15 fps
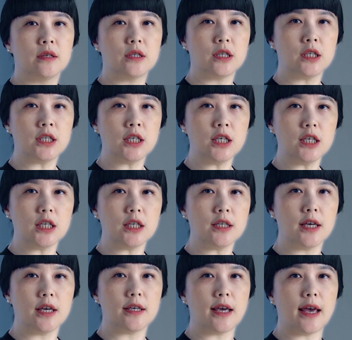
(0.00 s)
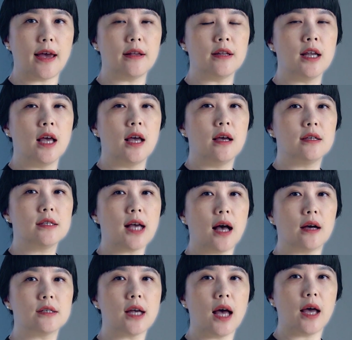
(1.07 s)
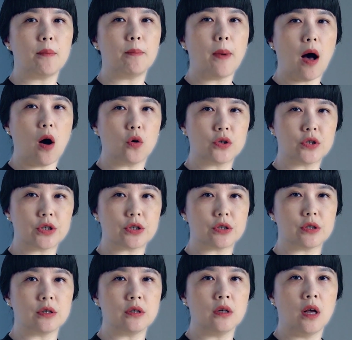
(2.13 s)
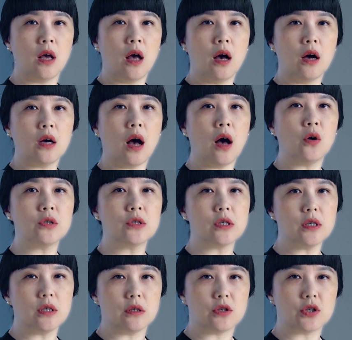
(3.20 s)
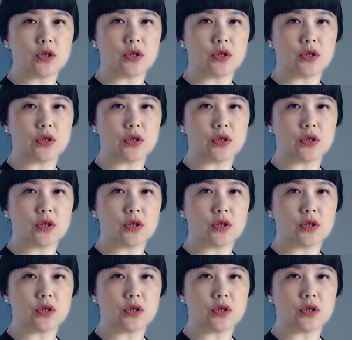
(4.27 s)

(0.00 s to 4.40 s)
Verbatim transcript: 急性胰腺炎常在饱食、高脂饮